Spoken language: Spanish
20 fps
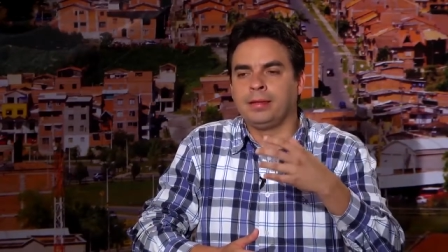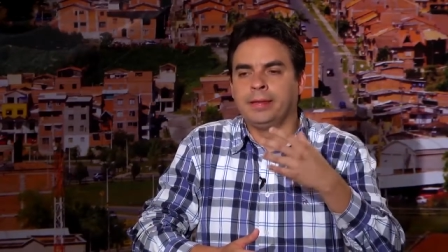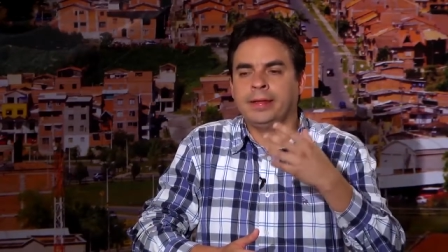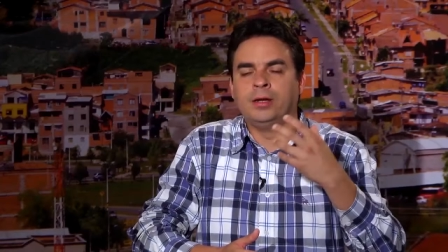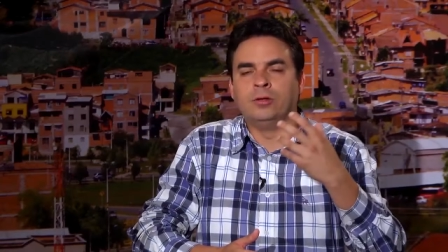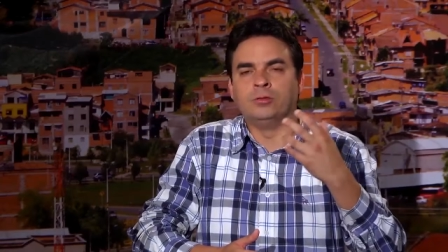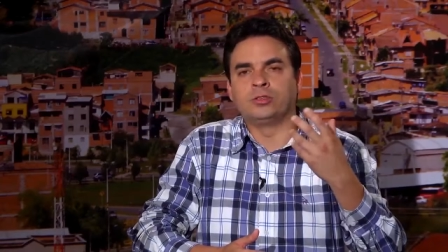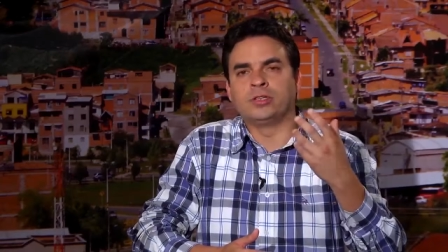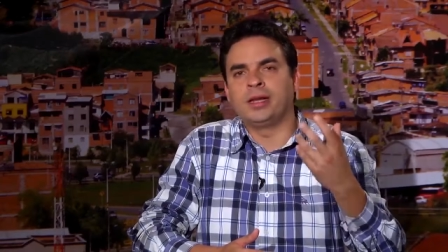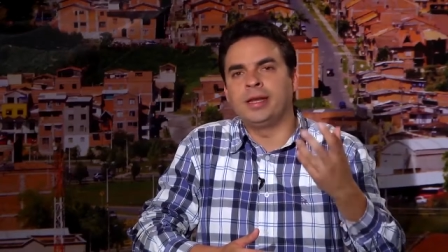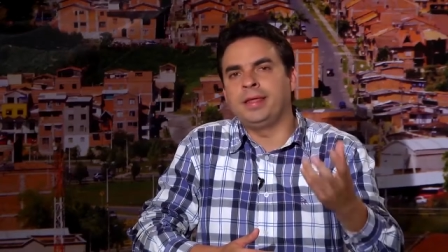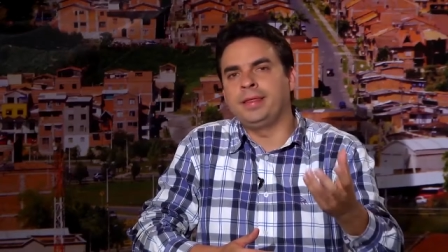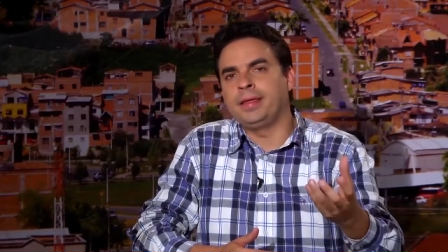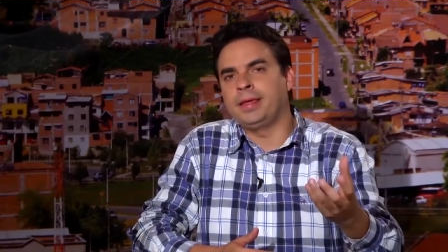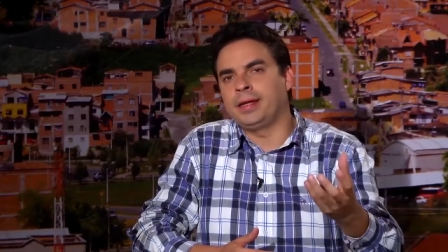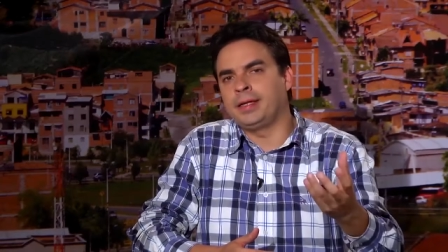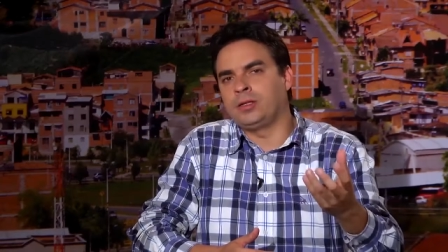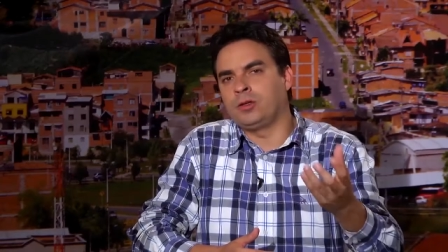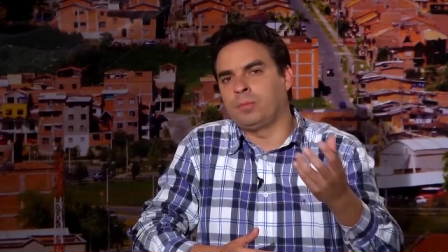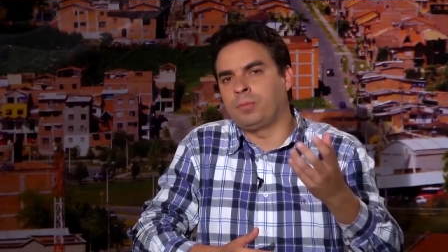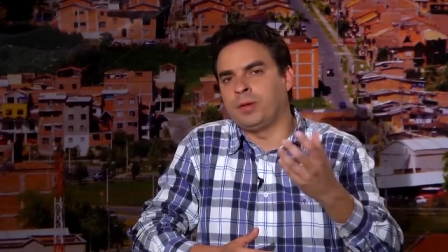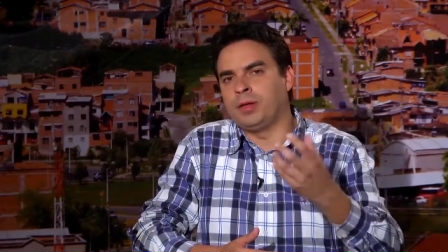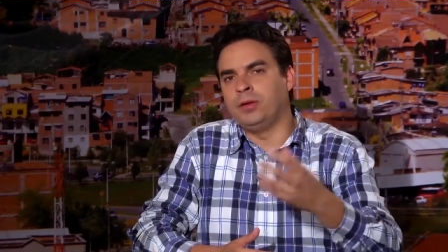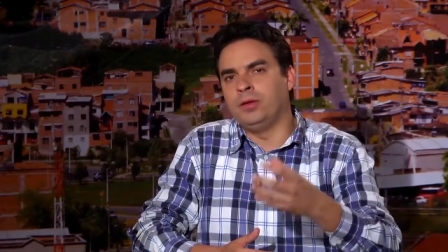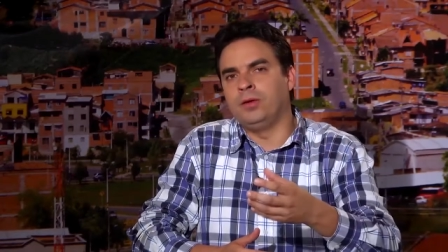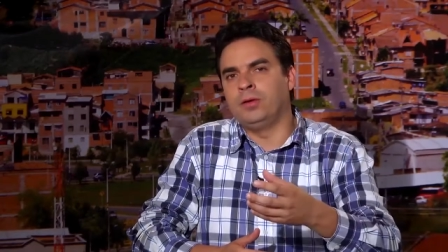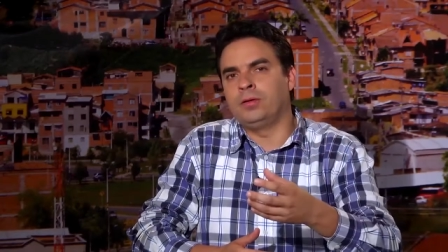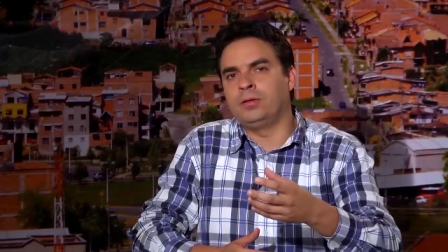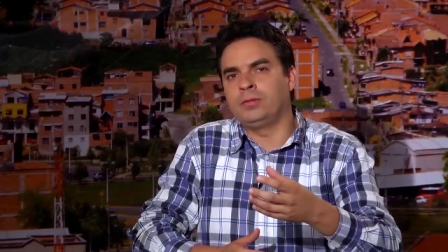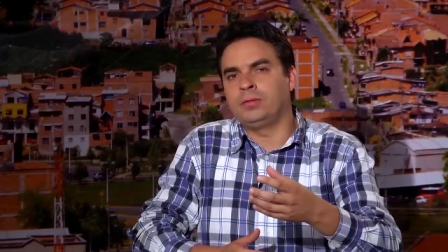de los líderes de
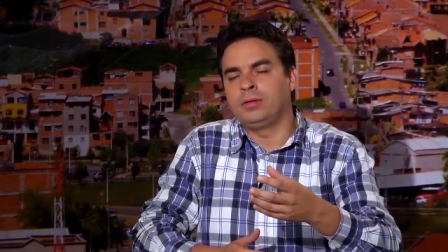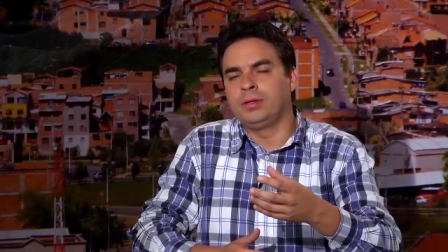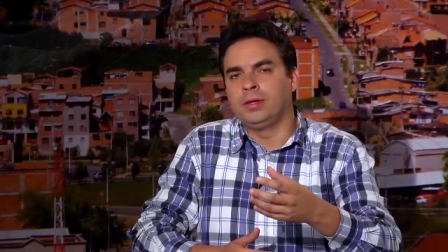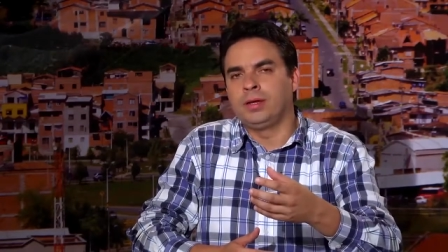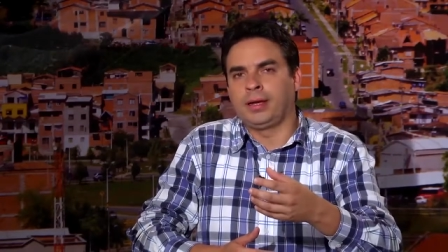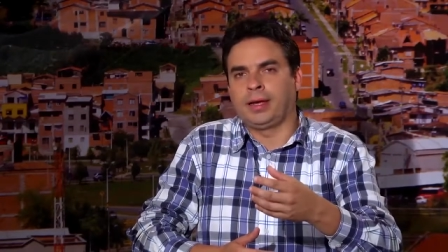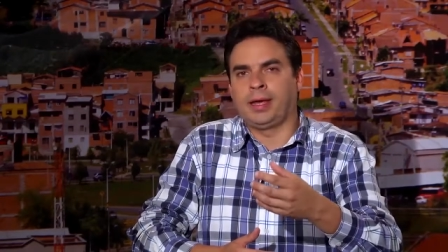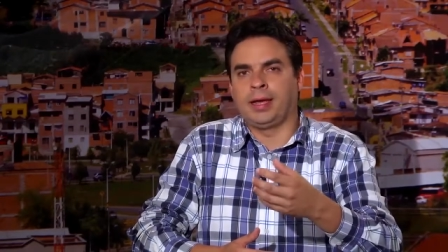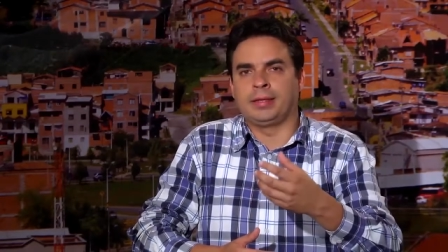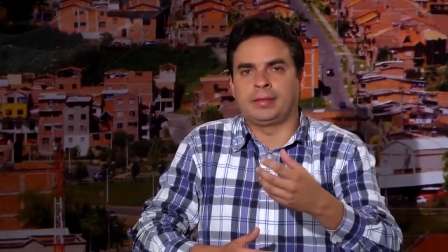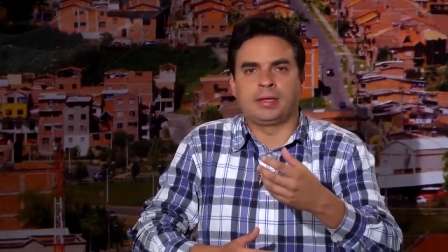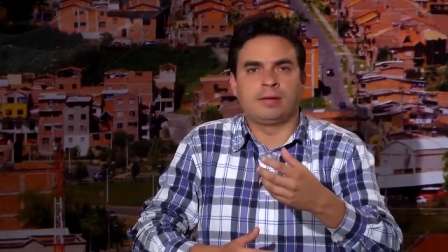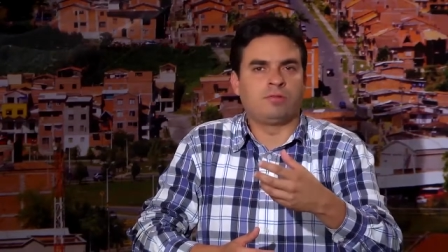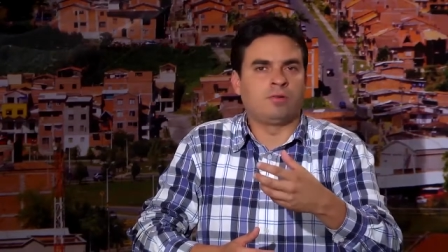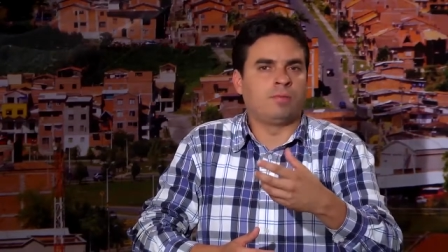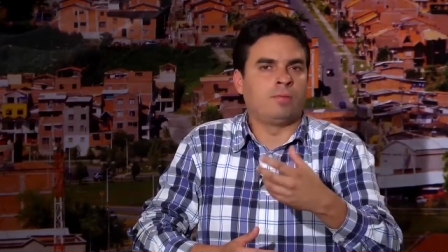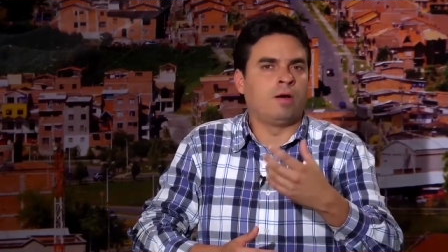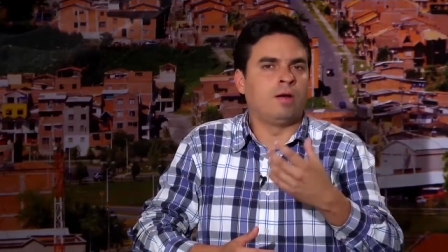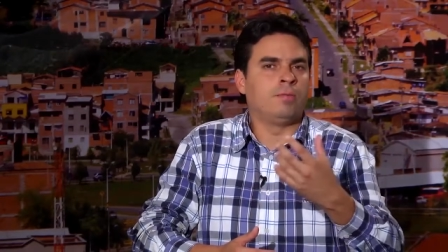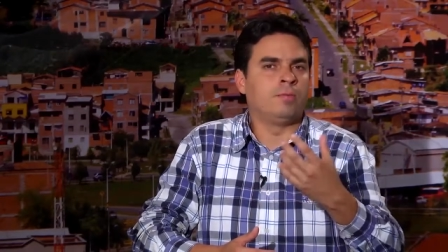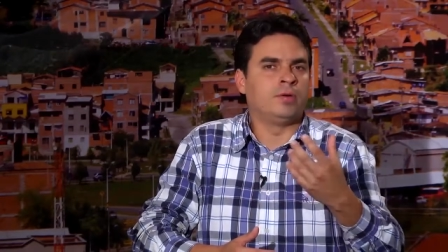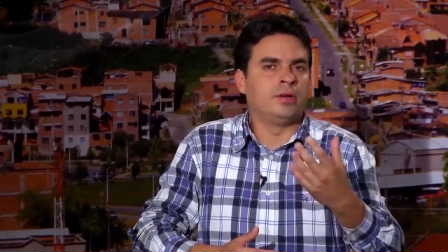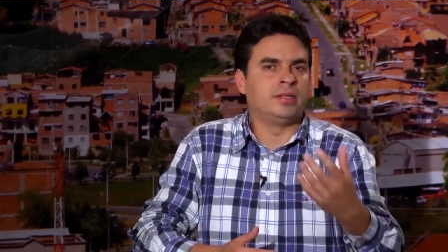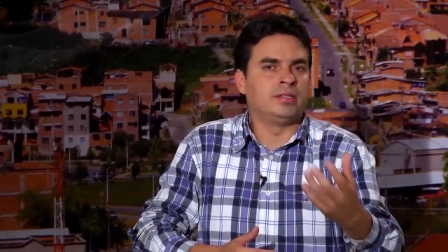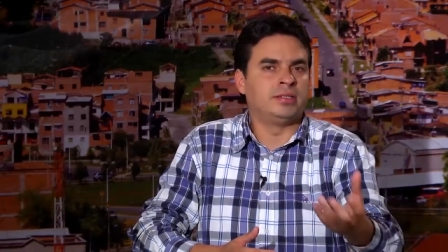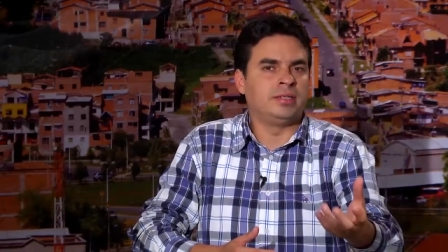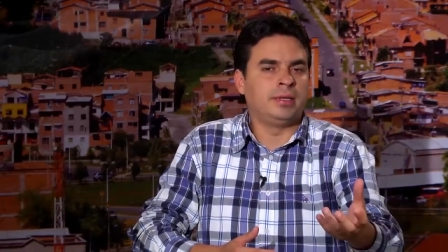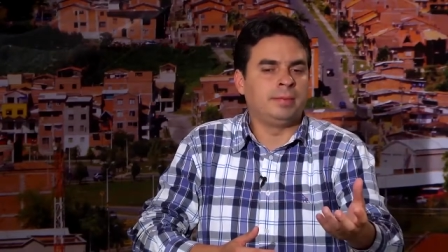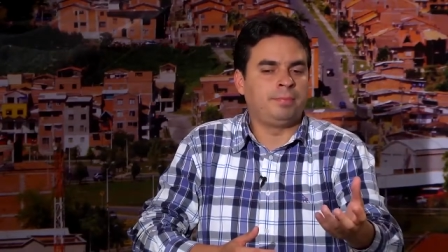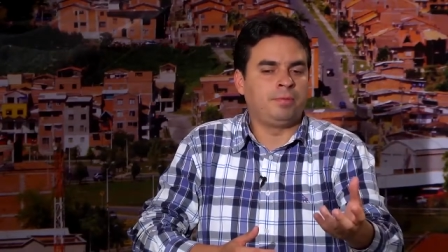opinión que han transformado el
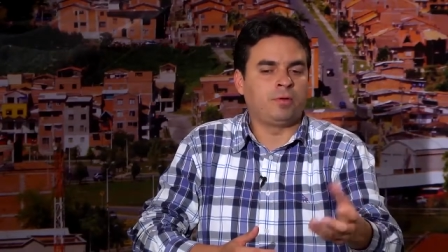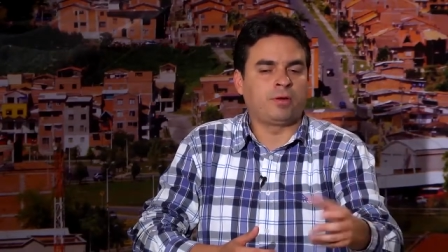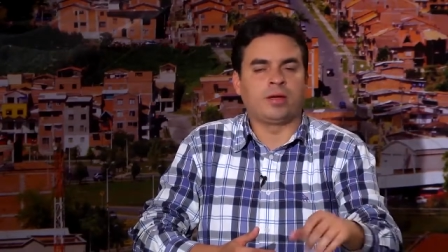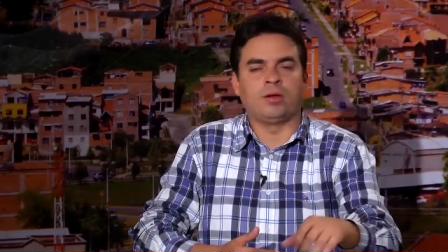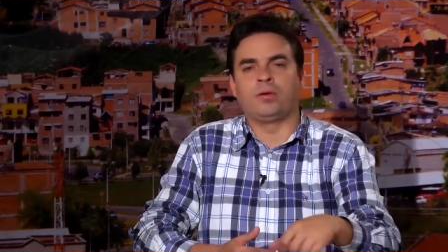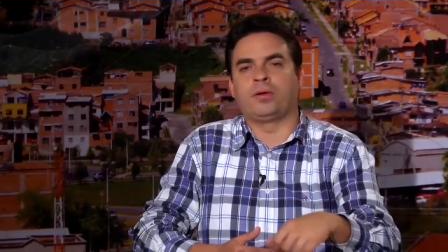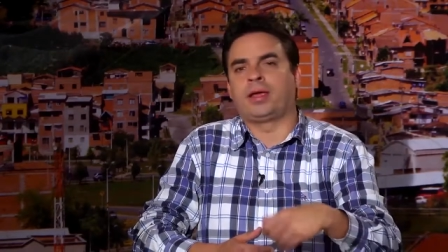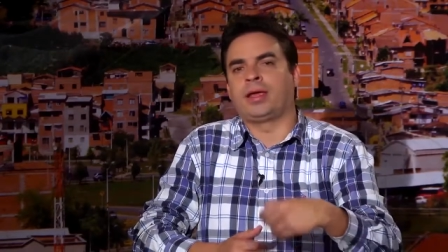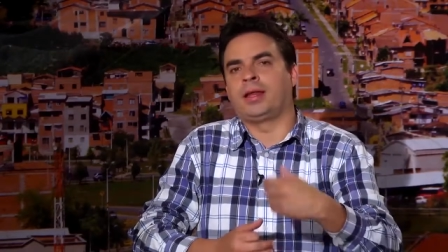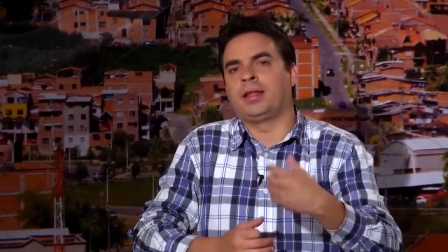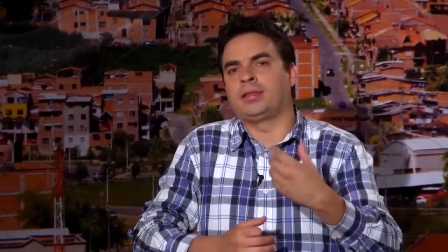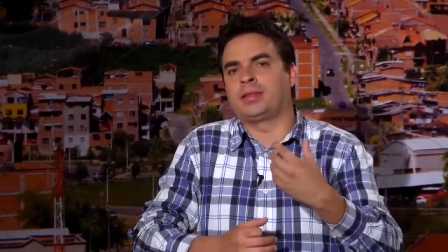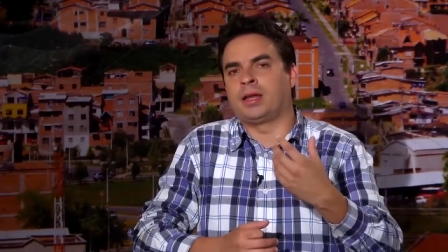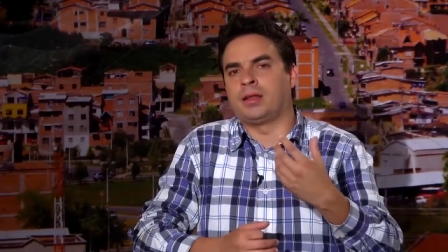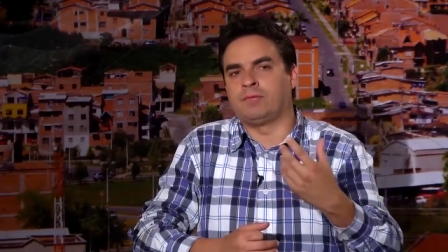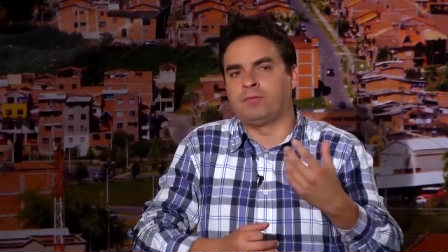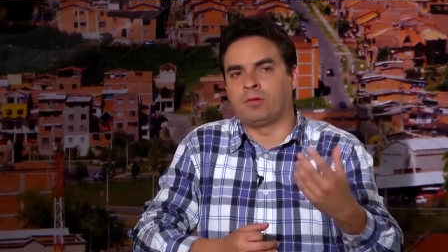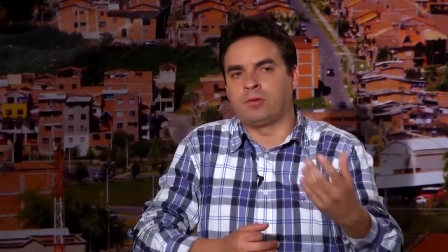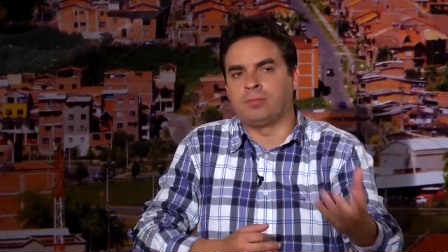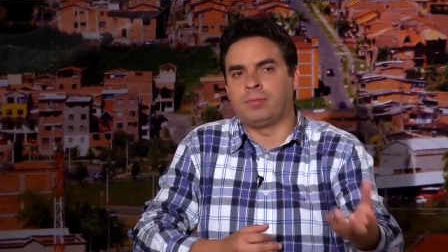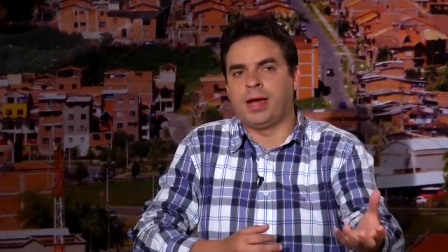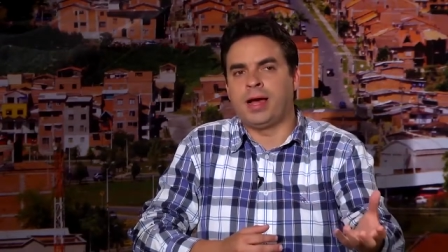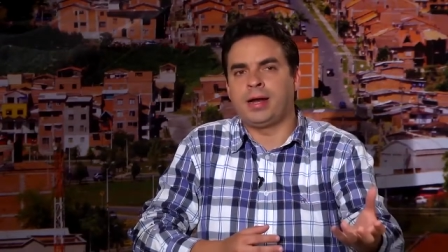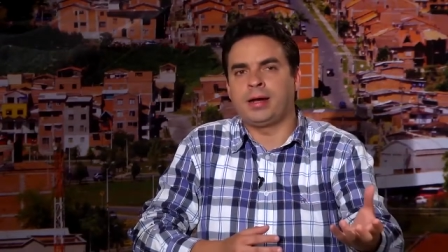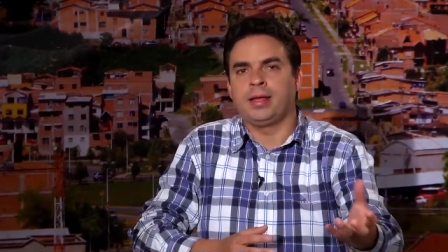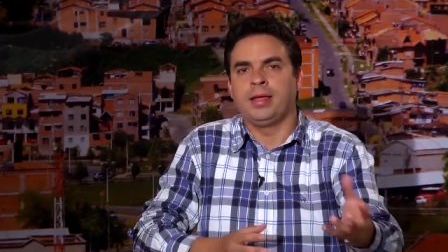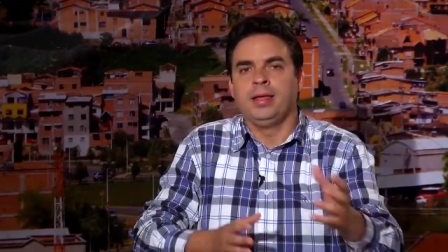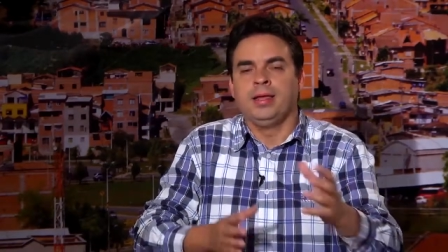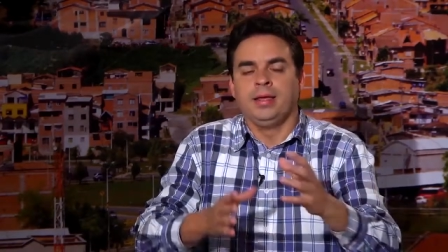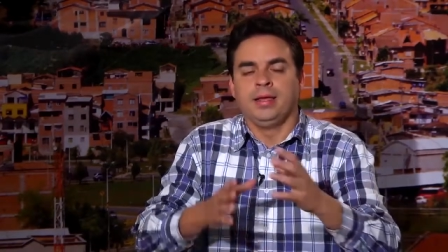municipio, que lo quieren
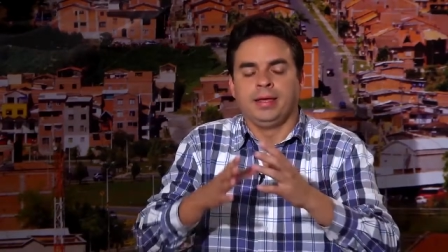transformar,